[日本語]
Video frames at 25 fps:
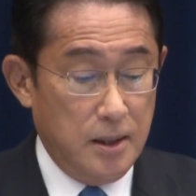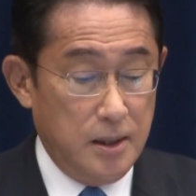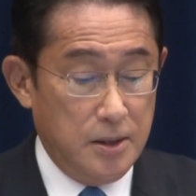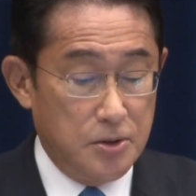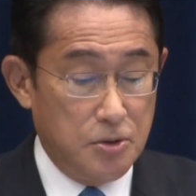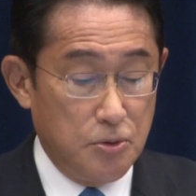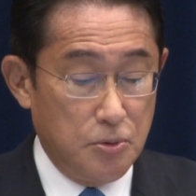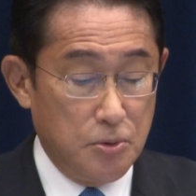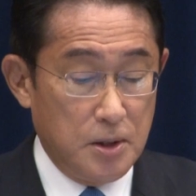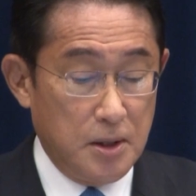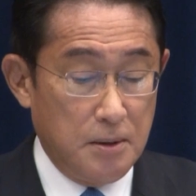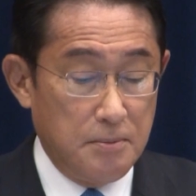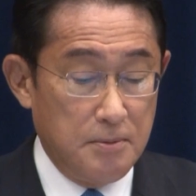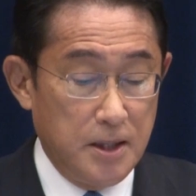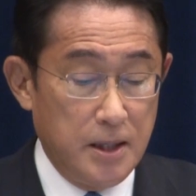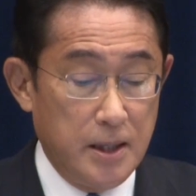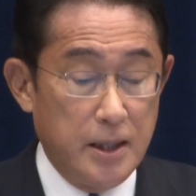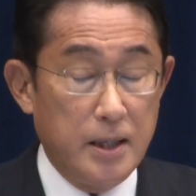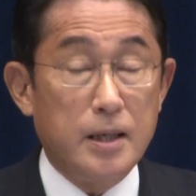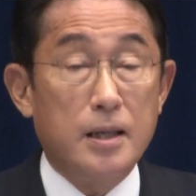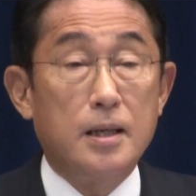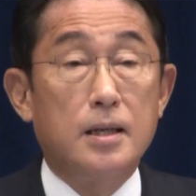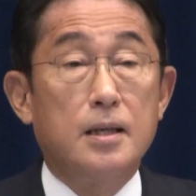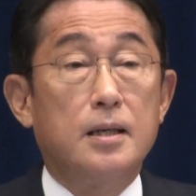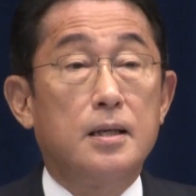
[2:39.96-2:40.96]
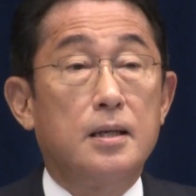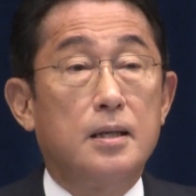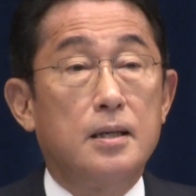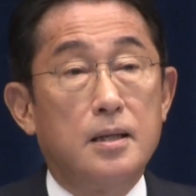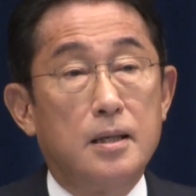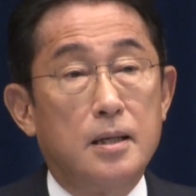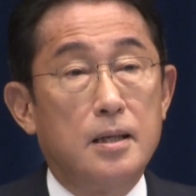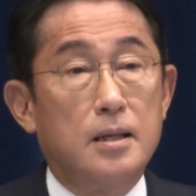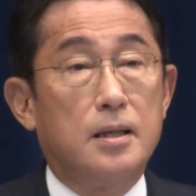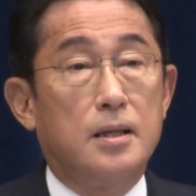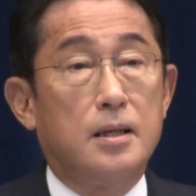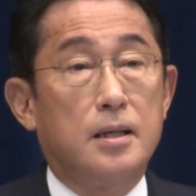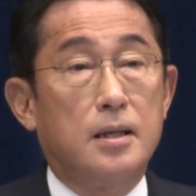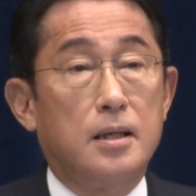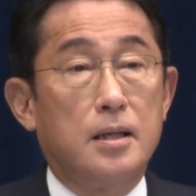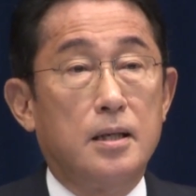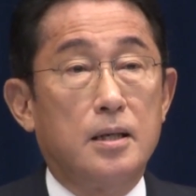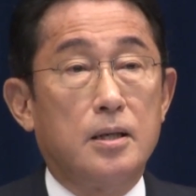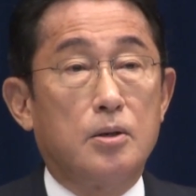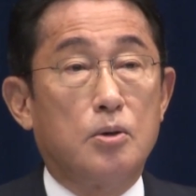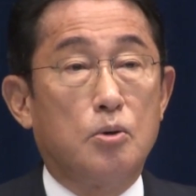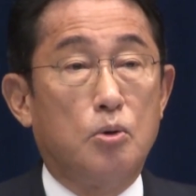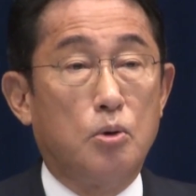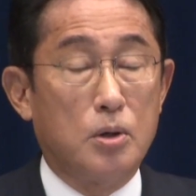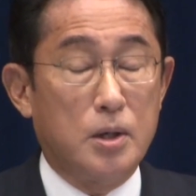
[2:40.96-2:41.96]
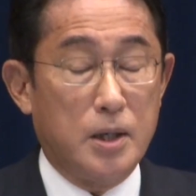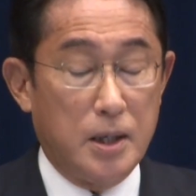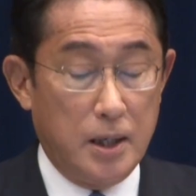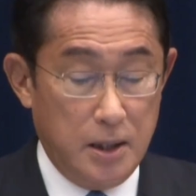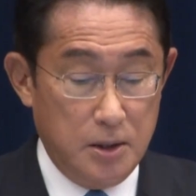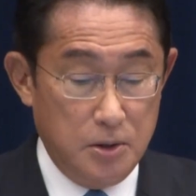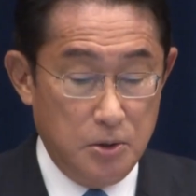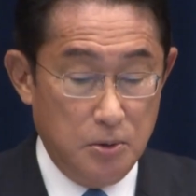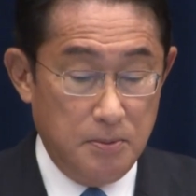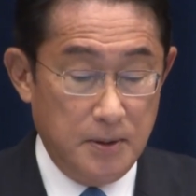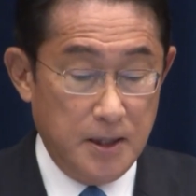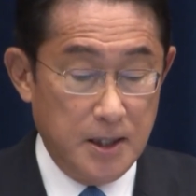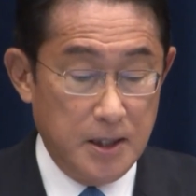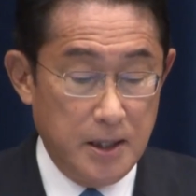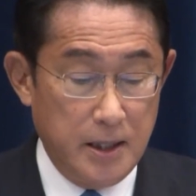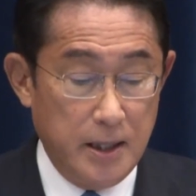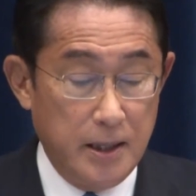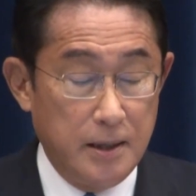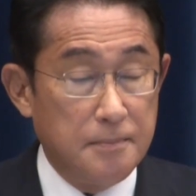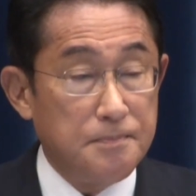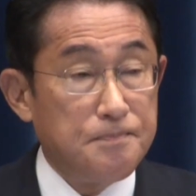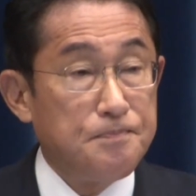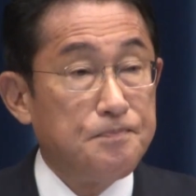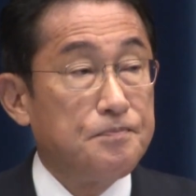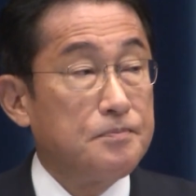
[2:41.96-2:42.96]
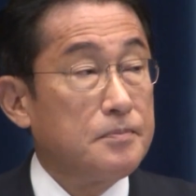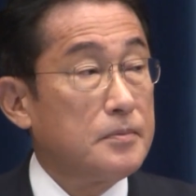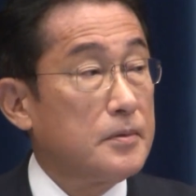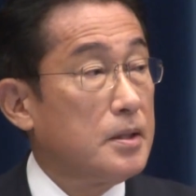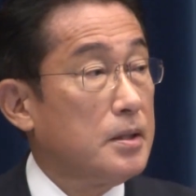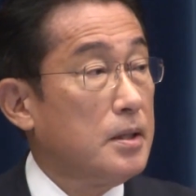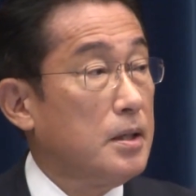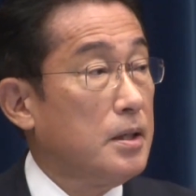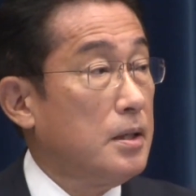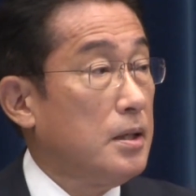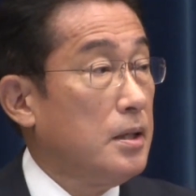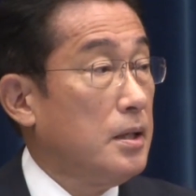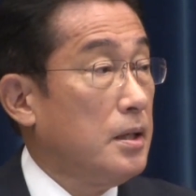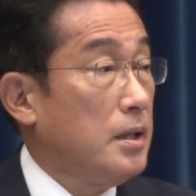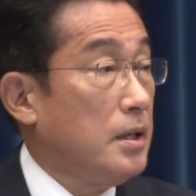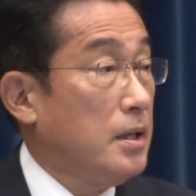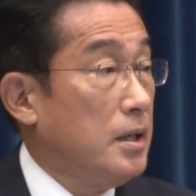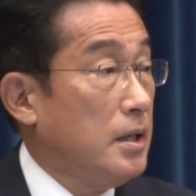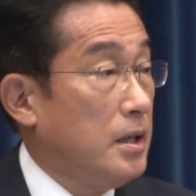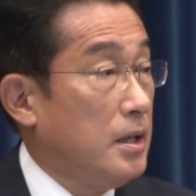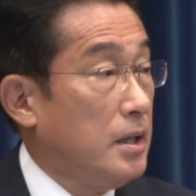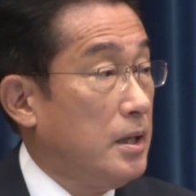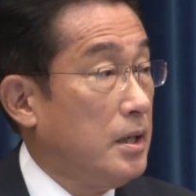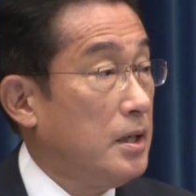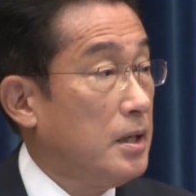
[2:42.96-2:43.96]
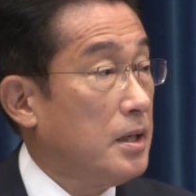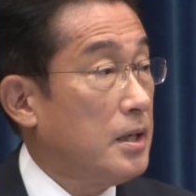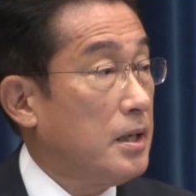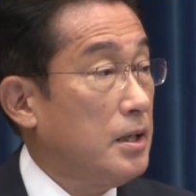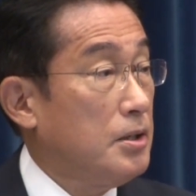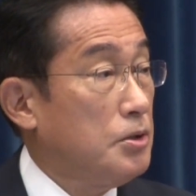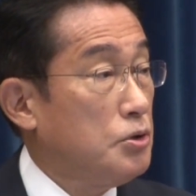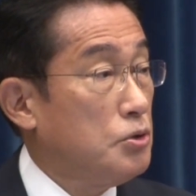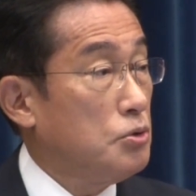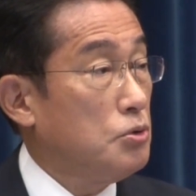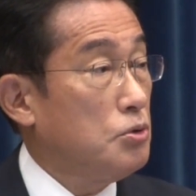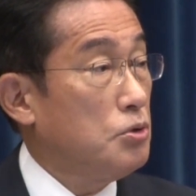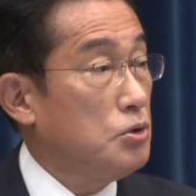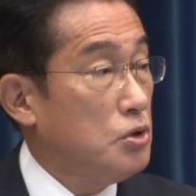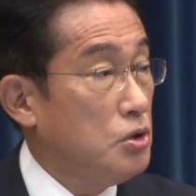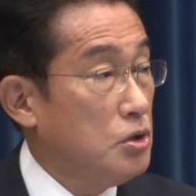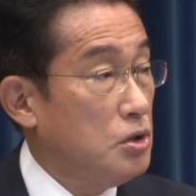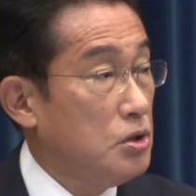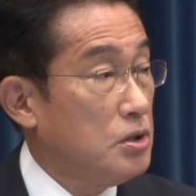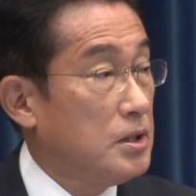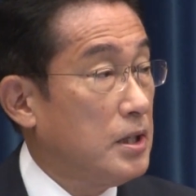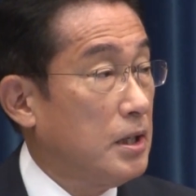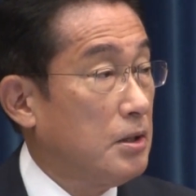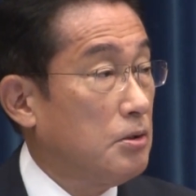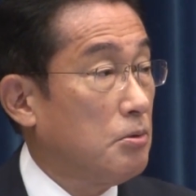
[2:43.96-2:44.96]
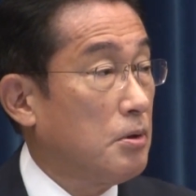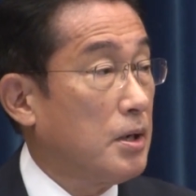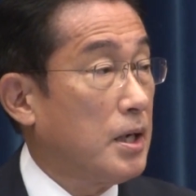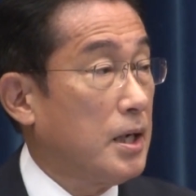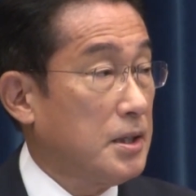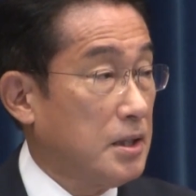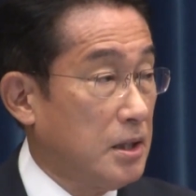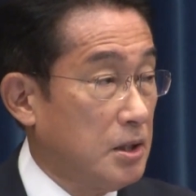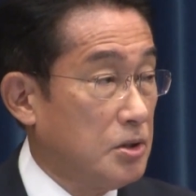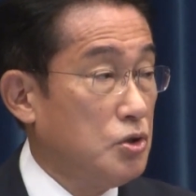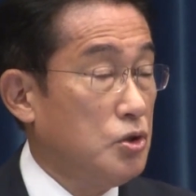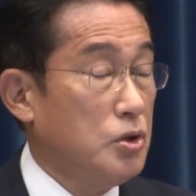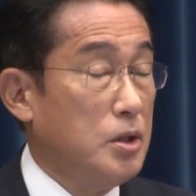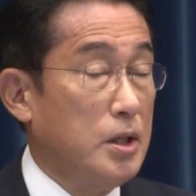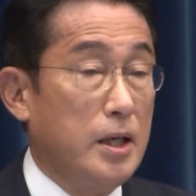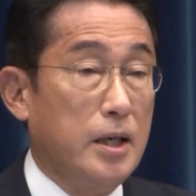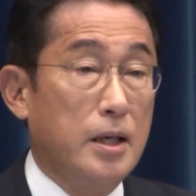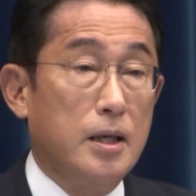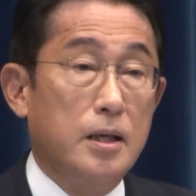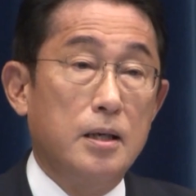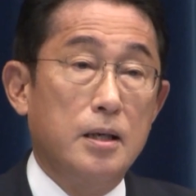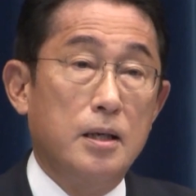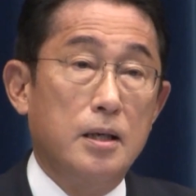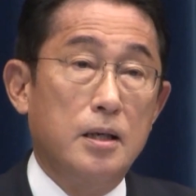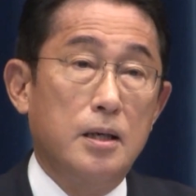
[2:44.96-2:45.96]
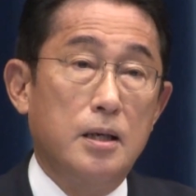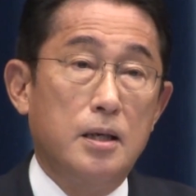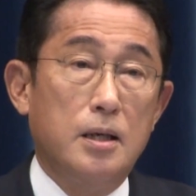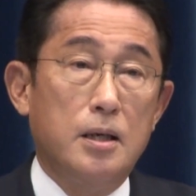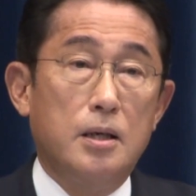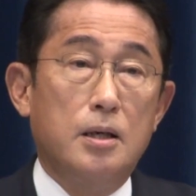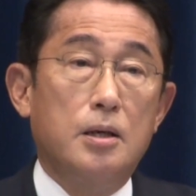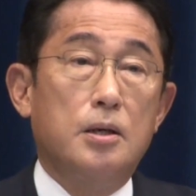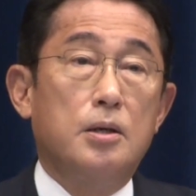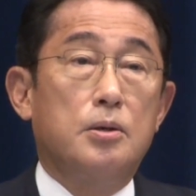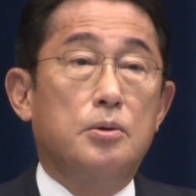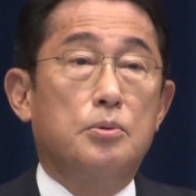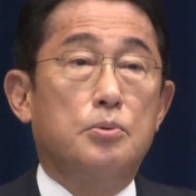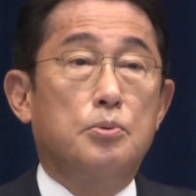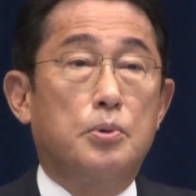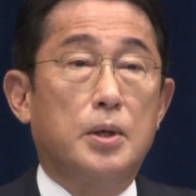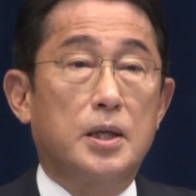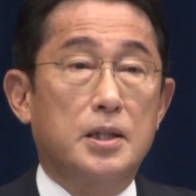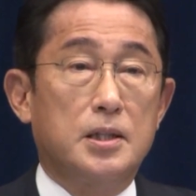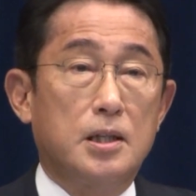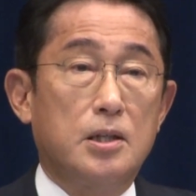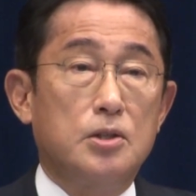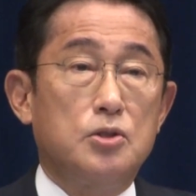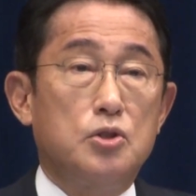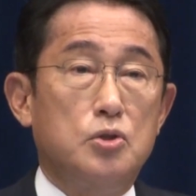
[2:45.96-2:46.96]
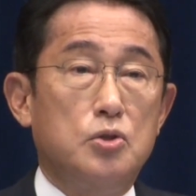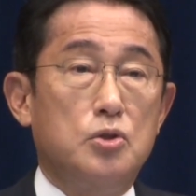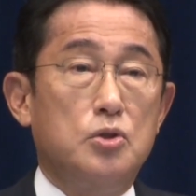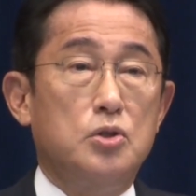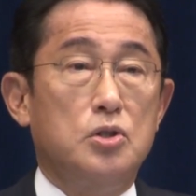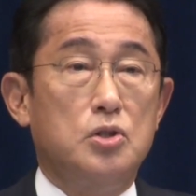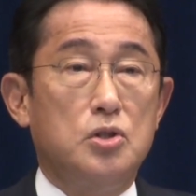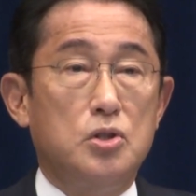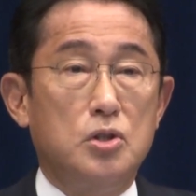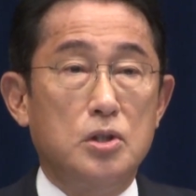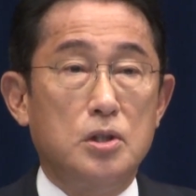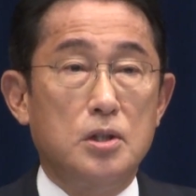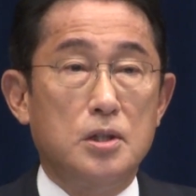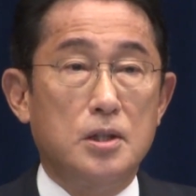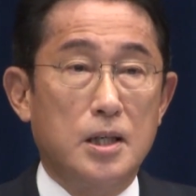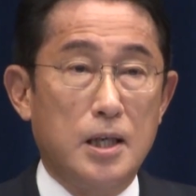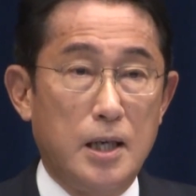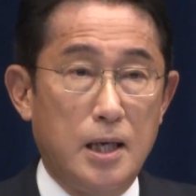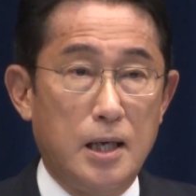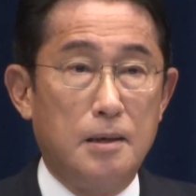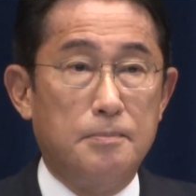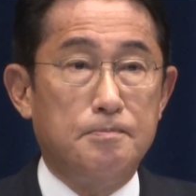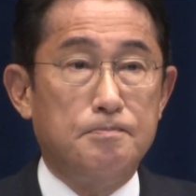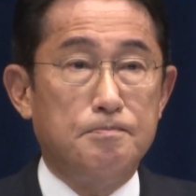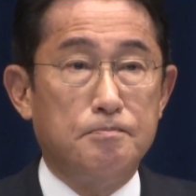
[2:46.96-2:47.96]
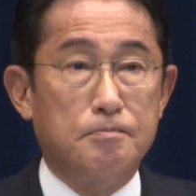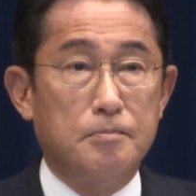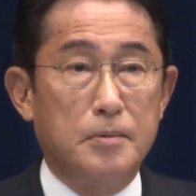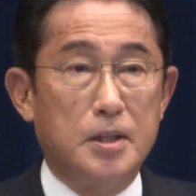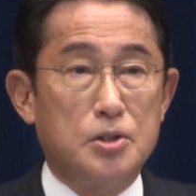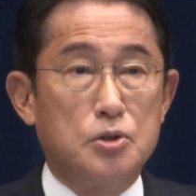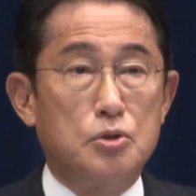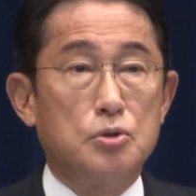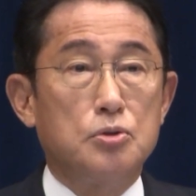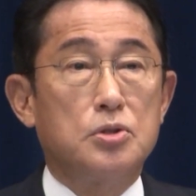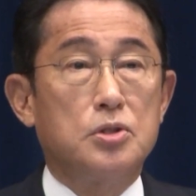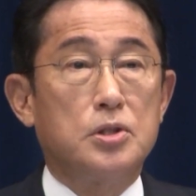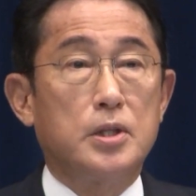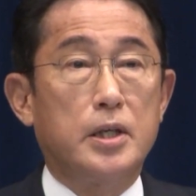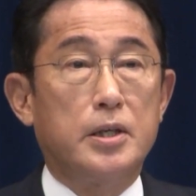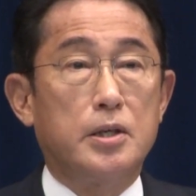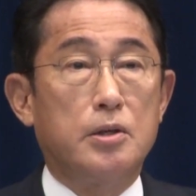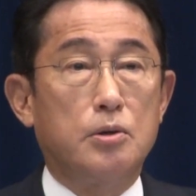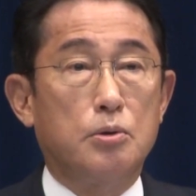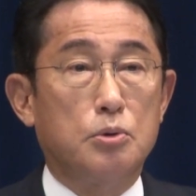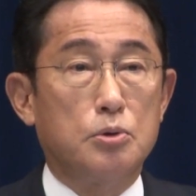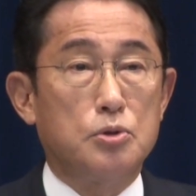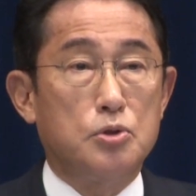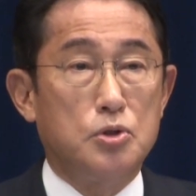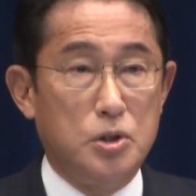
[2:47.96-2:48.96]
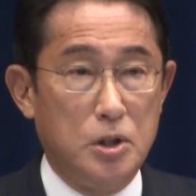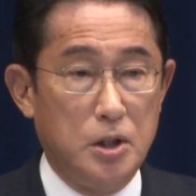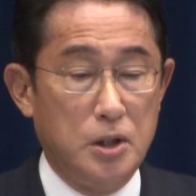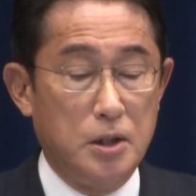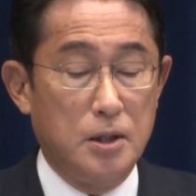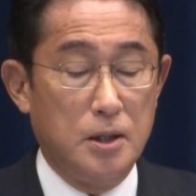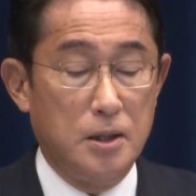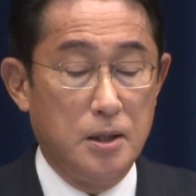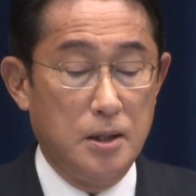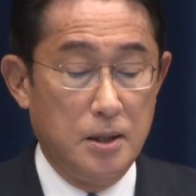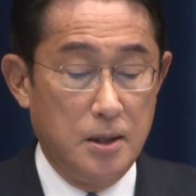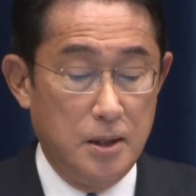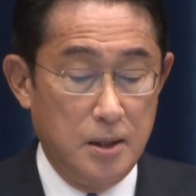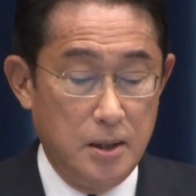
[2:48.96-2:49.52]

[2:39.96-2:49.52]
そのため、国会の場で閉会中審査の形で、私自身が出席をし、